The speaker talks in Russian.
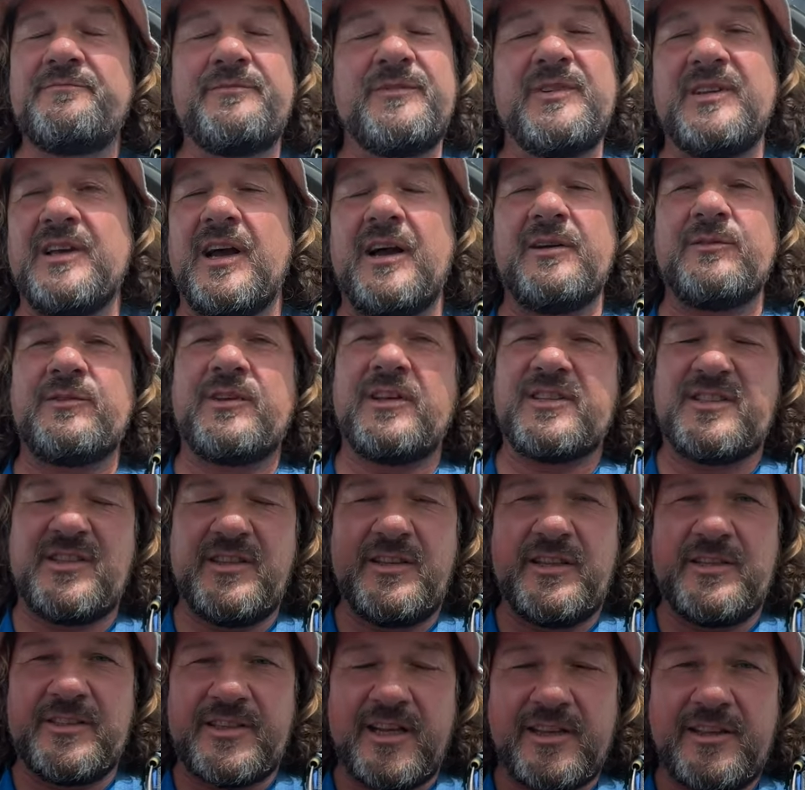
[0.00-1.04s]
Я до,
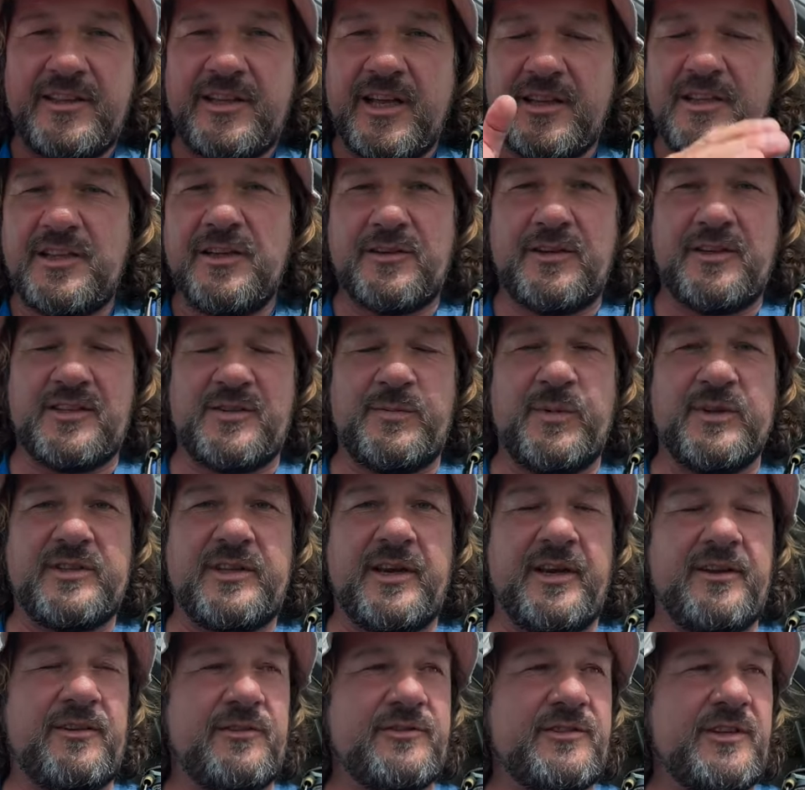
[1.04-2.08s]
до, до дыр
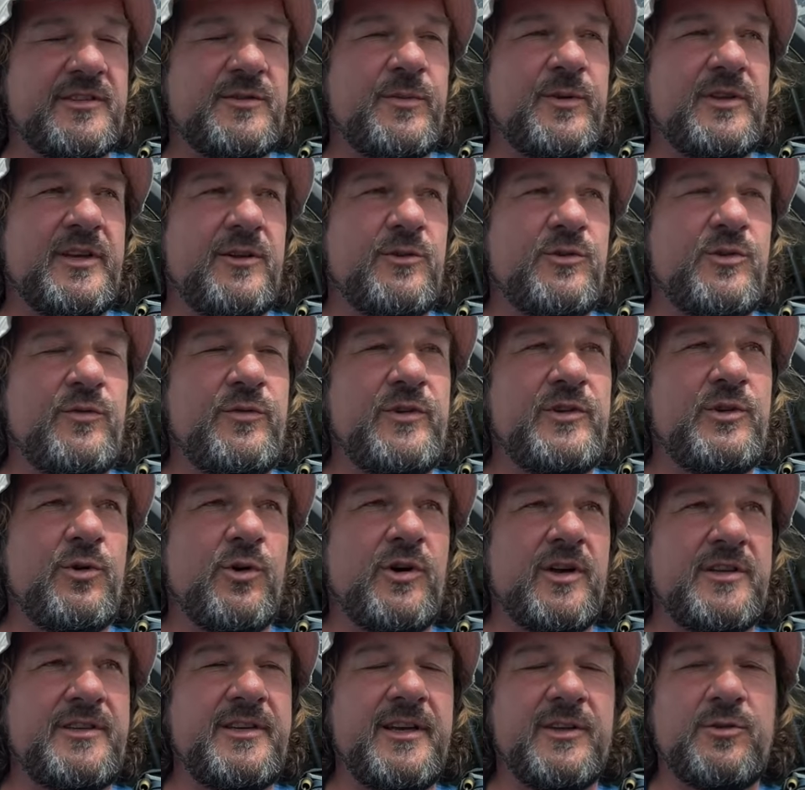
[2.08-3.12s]
досмотрел, засмотрел эту
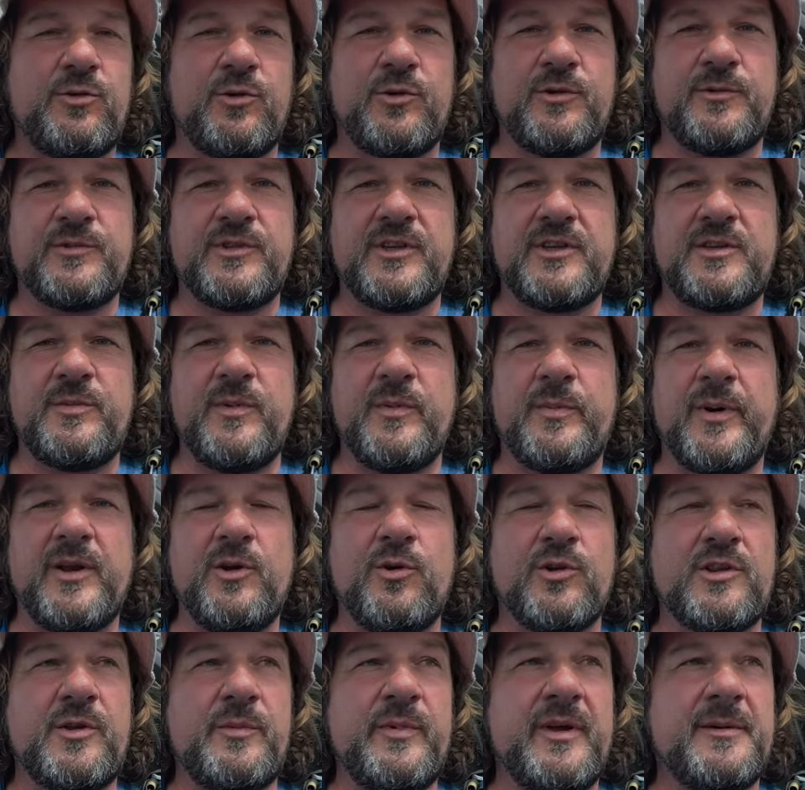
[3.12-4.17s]
видеокассету с этими
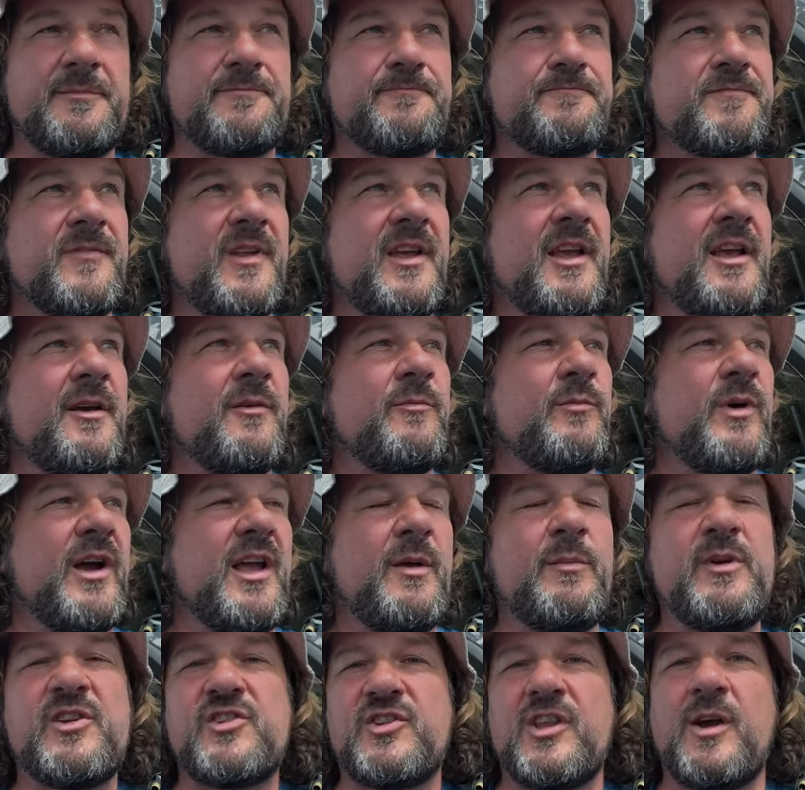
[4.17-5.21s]
полетами. И моя
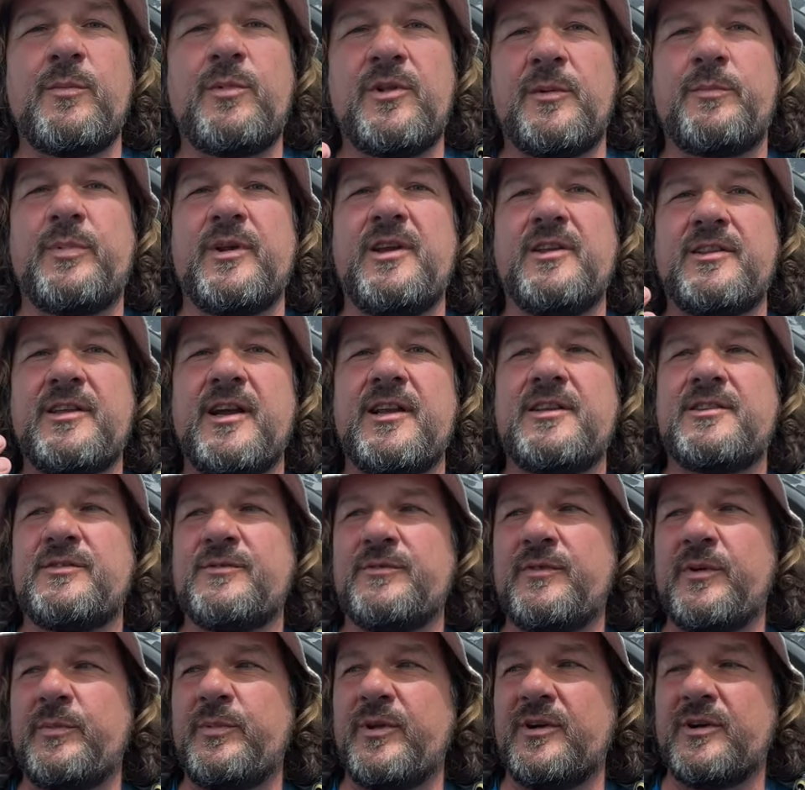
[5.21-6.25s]
мечта была полетать,
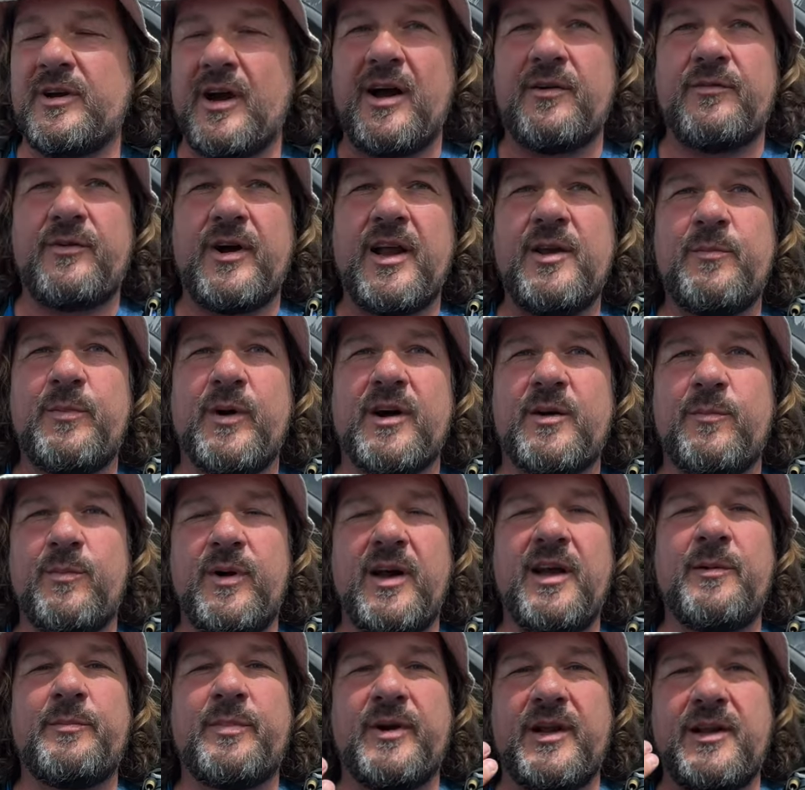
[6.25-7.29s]
во-первых, а в Альпах,
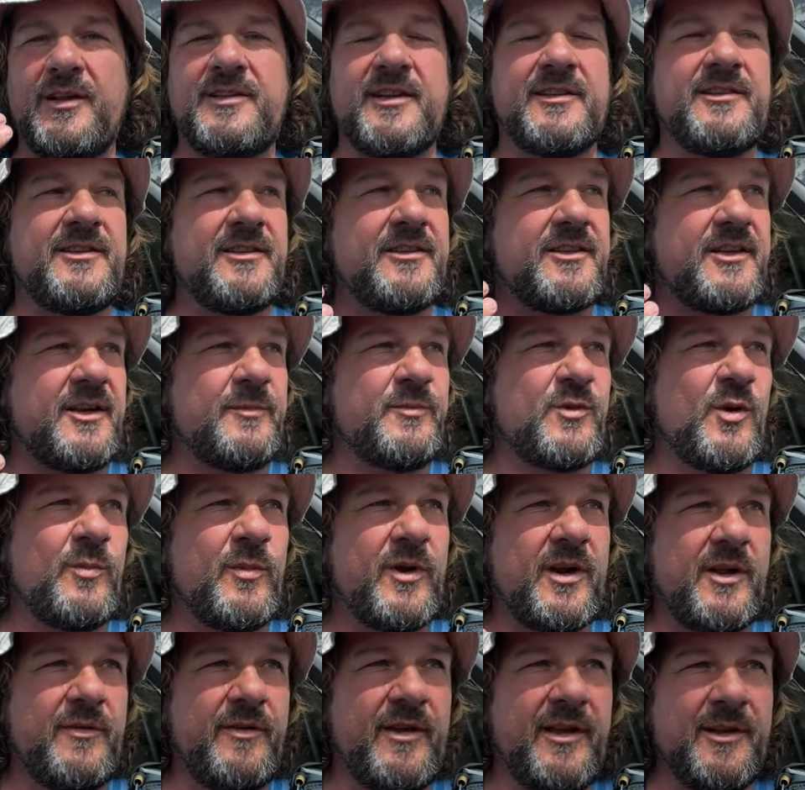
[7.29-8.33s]
б, пролететь над хребтом
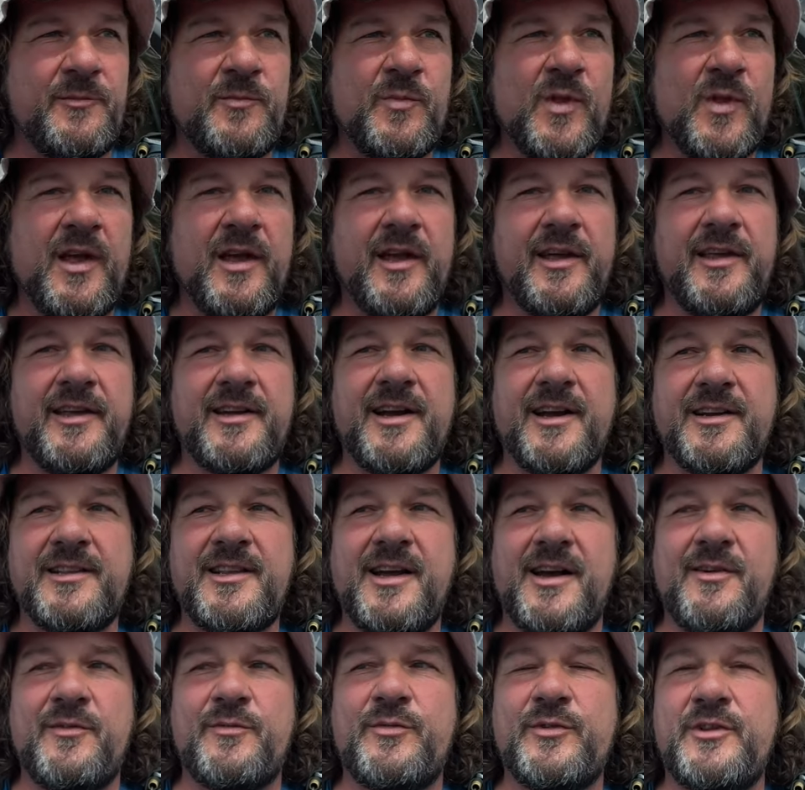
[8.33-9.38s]
Рави. И
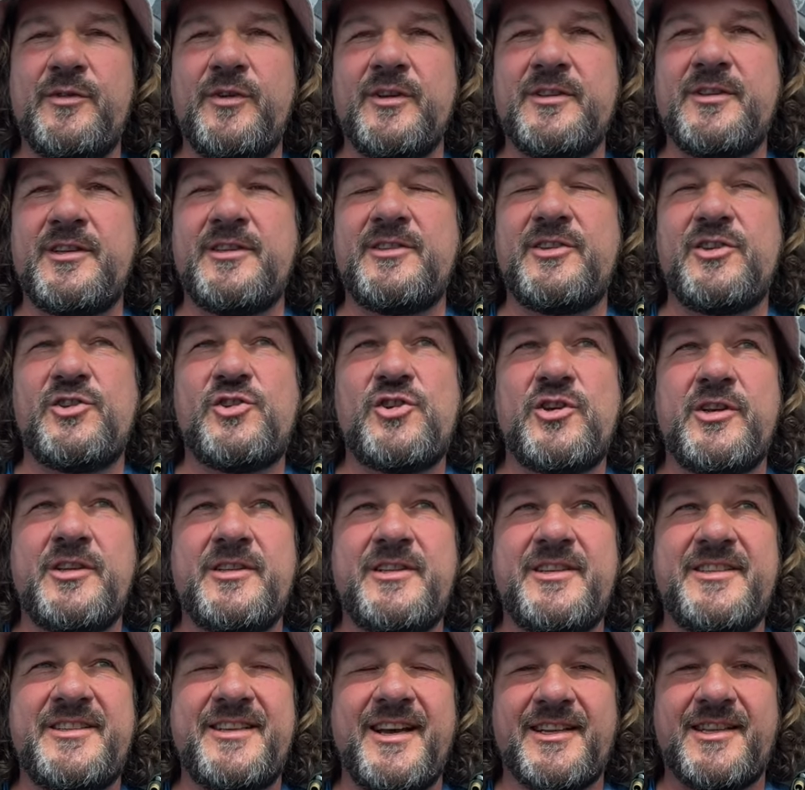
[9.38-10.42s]
когда в
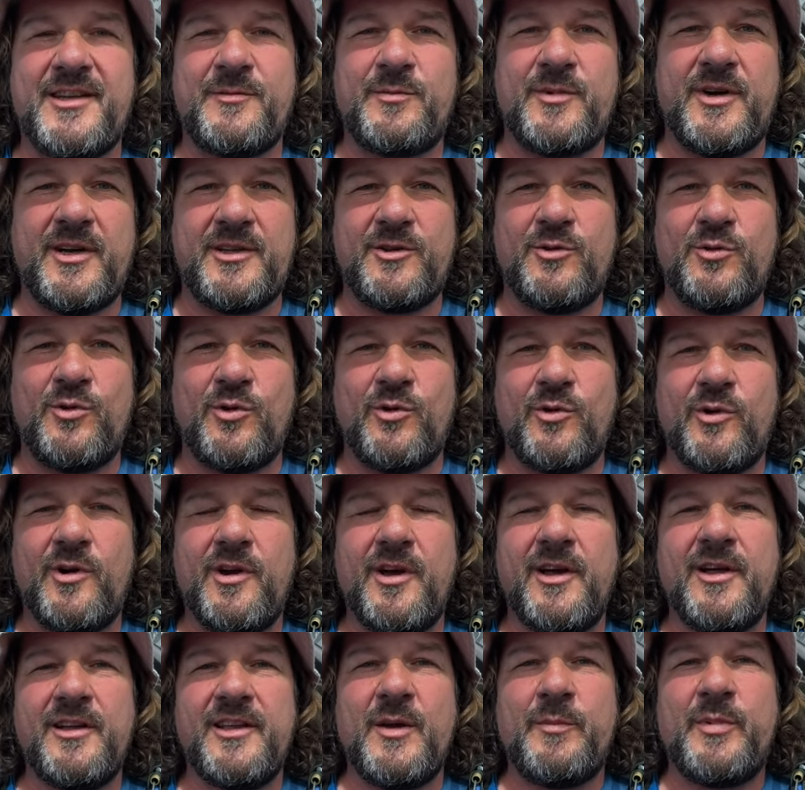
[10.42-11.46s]
2010 году
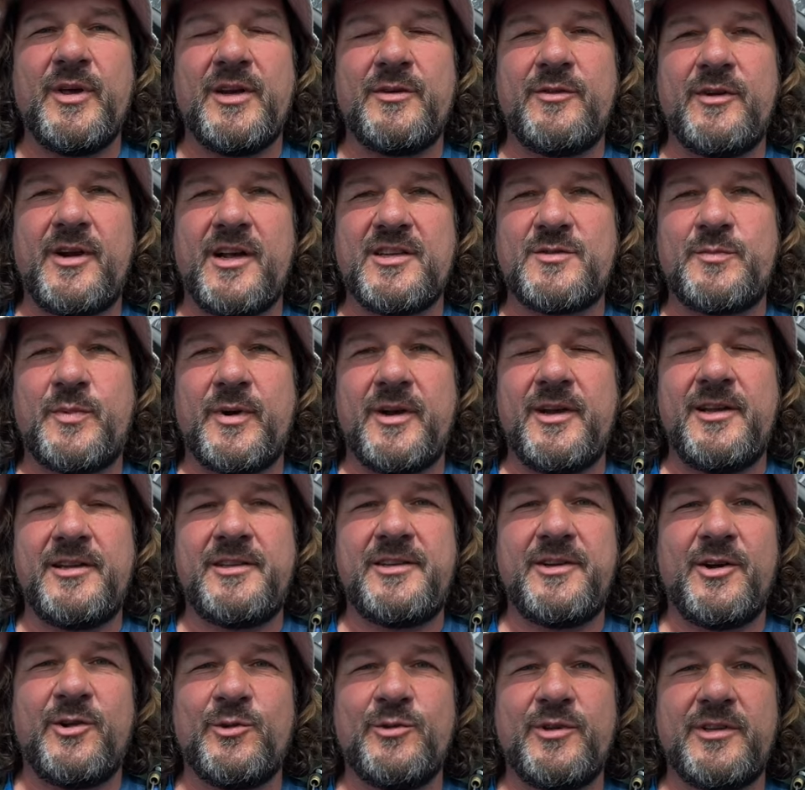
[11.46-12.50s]
я первый раз
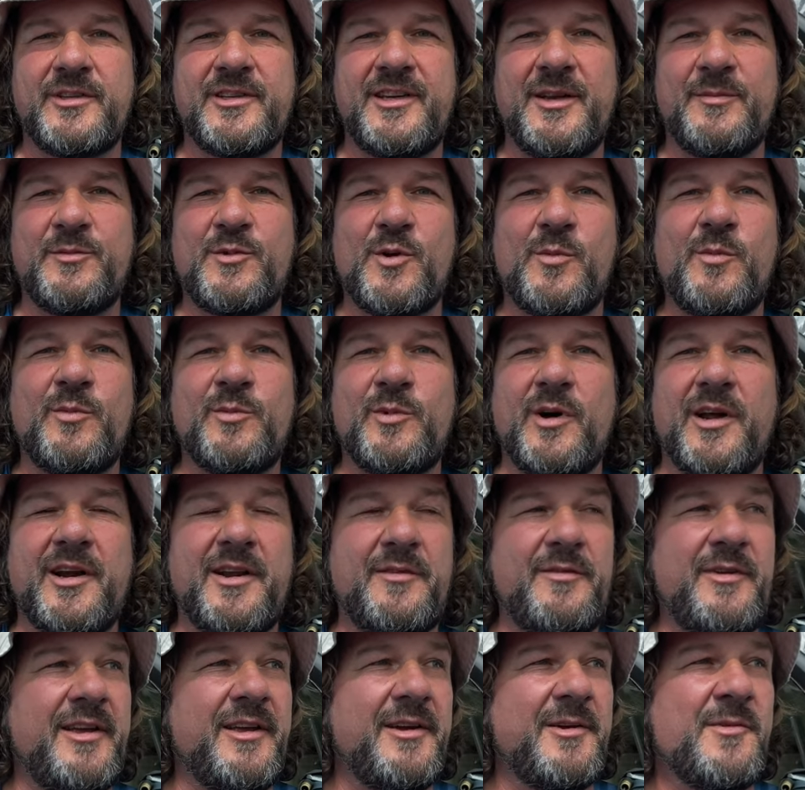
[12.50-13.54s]
пролетел над хребтом
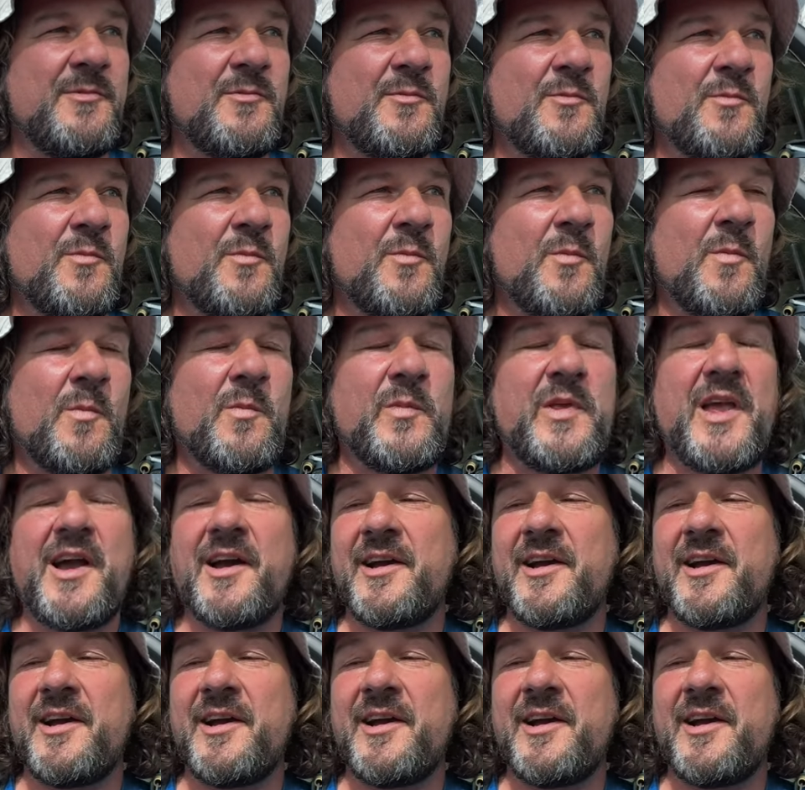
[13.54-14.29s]
Рави, я,